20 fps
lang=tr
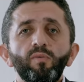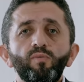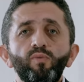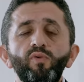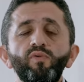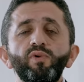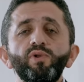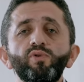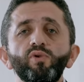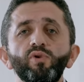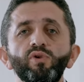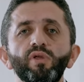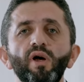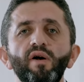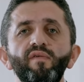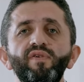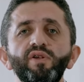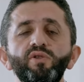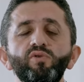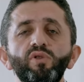Bu
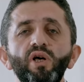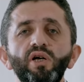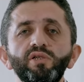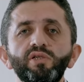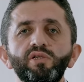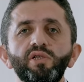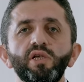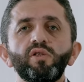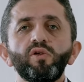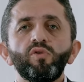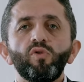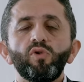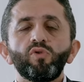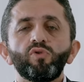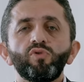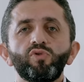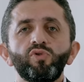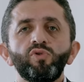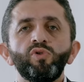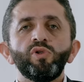videoda Fethullahçı terör
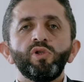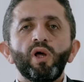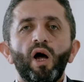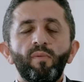örgütünün